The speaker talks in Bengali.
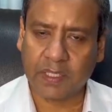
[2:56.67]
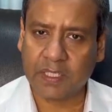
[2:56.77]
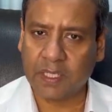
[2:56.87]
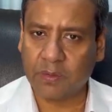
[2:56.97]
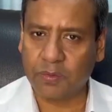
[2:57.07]

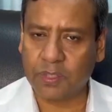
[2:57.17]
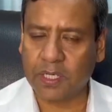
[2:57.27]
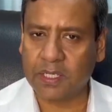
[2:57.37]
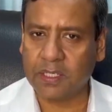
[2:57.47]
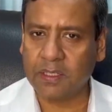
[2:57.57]
সেই
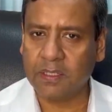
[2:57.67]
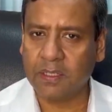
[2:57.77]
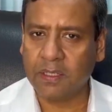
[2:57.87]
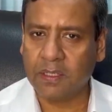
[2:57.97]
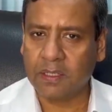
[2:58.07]
গুজরাটে
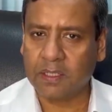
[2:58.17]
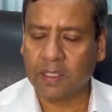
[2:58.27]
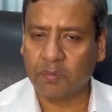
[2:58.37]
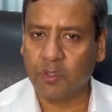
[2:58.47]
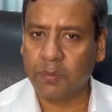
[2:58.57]

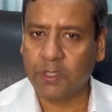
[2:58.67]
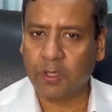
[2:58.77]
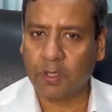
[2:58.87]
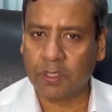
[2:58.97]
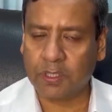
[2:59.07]
তার
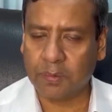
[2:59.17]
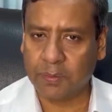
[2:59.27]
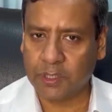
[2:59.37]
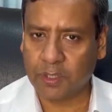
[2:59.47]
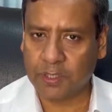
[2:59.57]
ভূমিধস
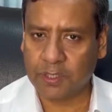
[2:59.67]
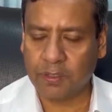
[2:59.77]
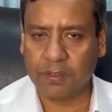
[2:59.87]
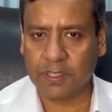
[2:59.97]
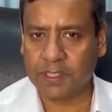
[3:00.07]
বিজয়
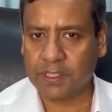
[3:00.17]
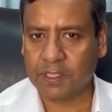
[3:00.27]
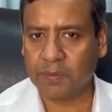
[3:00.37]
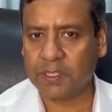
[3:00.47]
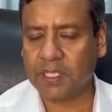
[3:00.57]
ছিল নিশ্চিত
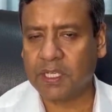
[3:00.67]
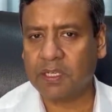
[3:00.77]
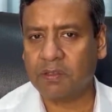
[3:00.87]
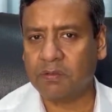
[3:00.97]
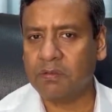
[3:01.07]
এবং
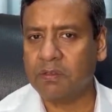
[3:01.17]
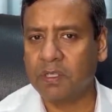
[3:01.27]
সেখানেও